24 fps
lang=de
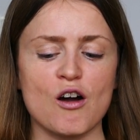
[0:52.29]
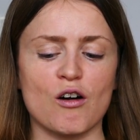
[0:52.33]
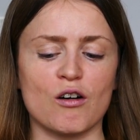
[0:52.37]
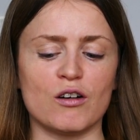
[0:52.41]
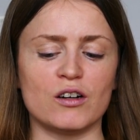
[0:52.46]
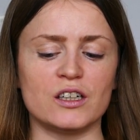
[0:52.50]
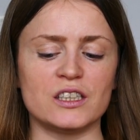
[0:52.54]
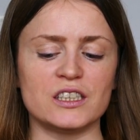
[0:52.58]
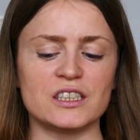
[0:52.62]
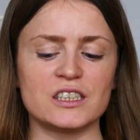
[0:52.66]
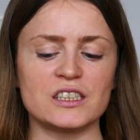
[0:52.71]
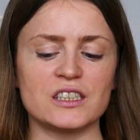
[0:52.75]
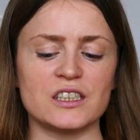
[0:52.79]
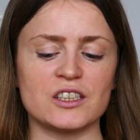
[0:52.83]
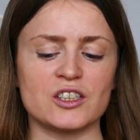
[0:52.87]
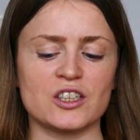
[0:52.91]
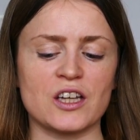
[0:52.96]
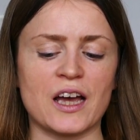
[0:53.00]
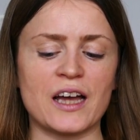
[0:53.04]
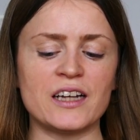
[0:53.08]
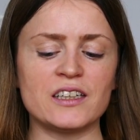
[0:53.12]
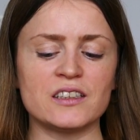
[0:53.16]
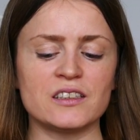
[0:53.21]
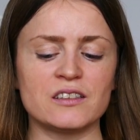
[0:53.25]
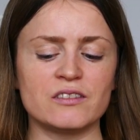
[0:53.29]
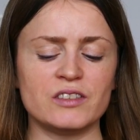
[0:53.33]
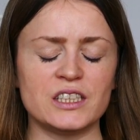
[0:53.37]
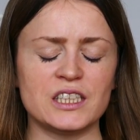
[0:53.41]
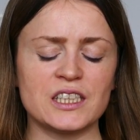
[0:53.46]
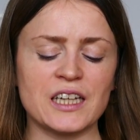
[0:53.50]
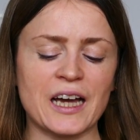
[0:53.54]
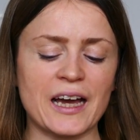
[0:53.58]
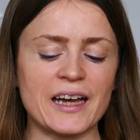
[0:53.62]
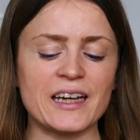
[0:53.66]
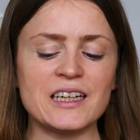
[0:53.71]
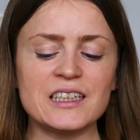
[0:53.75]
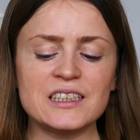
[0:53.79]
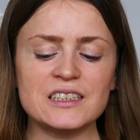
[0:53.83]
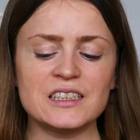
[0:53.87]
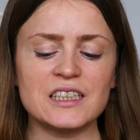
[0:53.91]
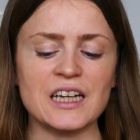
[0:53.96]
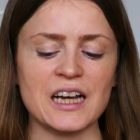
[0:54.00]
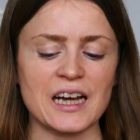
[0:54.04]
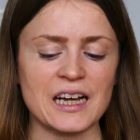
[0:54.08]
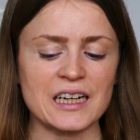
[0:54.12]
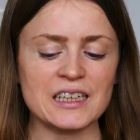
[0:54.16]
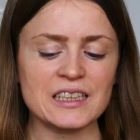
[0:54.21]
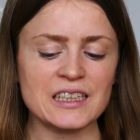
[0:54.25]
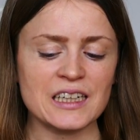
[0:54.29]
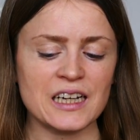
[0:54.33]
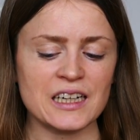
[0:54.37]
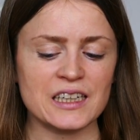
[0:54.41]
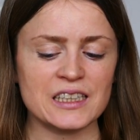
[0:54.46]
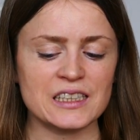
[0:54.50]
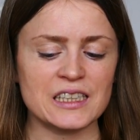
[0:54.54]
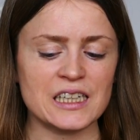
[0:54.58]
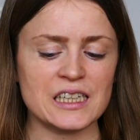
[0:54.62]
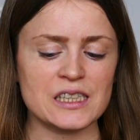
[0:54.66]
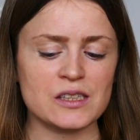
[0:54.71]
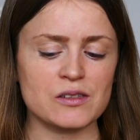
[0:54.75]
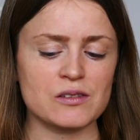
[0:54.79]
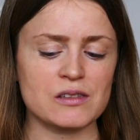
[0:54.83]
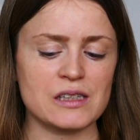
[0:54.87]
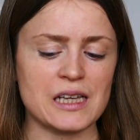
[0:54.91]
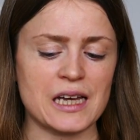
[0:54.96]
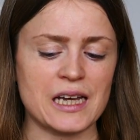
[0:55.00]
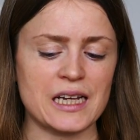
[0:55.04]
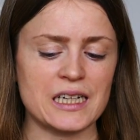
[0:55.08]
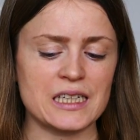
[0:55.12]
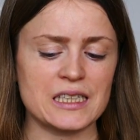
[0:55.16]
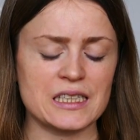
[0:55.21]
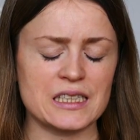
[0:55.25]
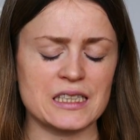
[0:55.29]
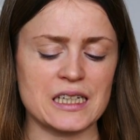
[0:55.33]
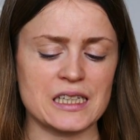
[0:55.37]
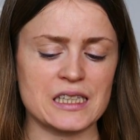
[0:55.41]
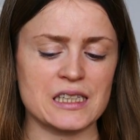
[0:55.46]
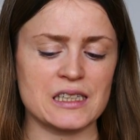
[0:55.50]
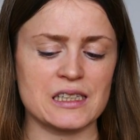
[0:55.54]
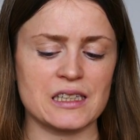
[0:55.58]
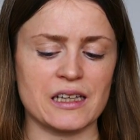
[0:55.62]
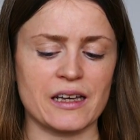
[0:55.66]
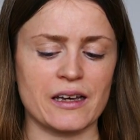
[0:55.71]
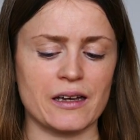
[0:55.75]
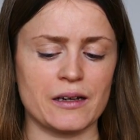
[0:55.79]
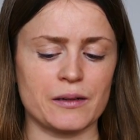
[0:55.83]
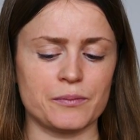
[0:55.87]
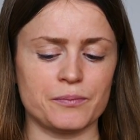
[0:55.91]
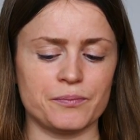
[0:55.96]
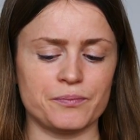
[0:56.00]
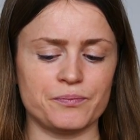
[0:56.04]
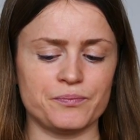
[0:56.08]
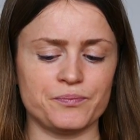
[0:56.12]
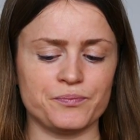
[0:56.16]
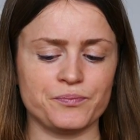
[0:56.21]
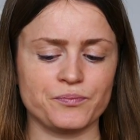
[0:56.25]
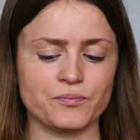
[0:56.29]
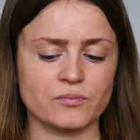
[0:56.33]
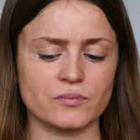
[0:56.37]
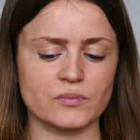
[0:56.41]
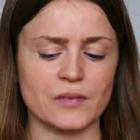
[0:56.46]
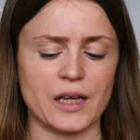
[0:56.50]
Und es scheint irgendwie Teil der Anklage da zu sein, dass, ähm,